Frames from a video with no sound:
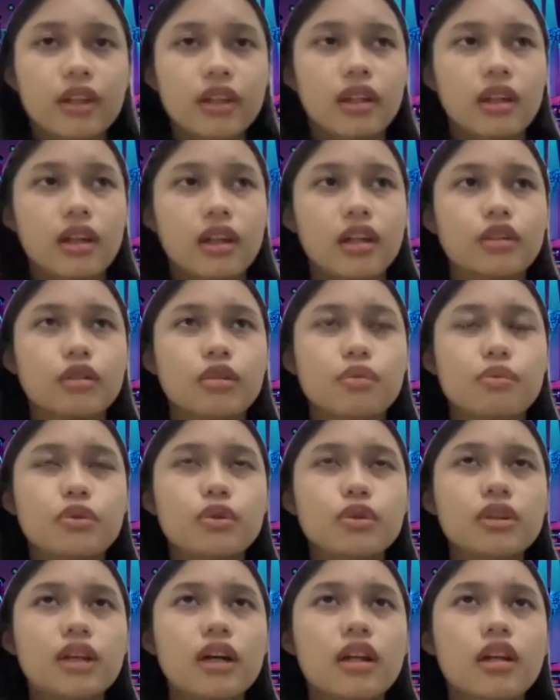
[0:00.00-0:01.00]

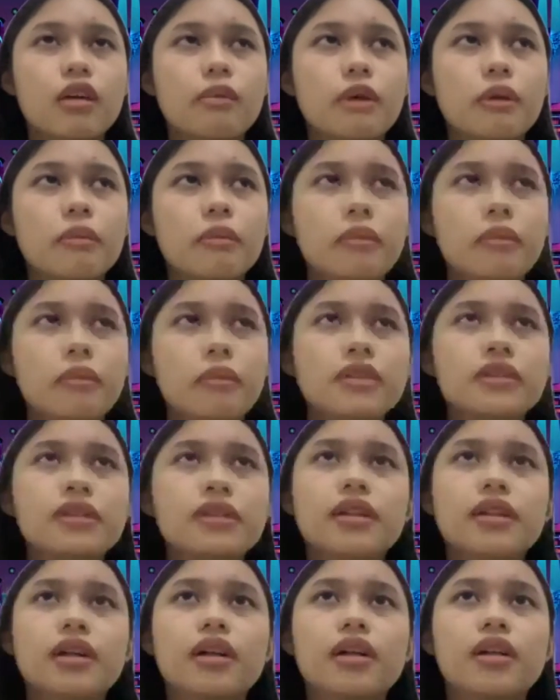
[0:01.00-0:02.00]
ataupun kalau memang
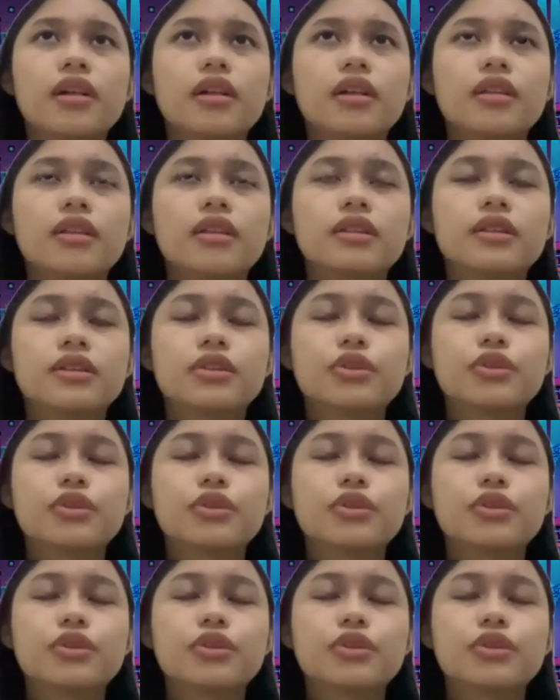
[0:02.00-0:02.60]
uh,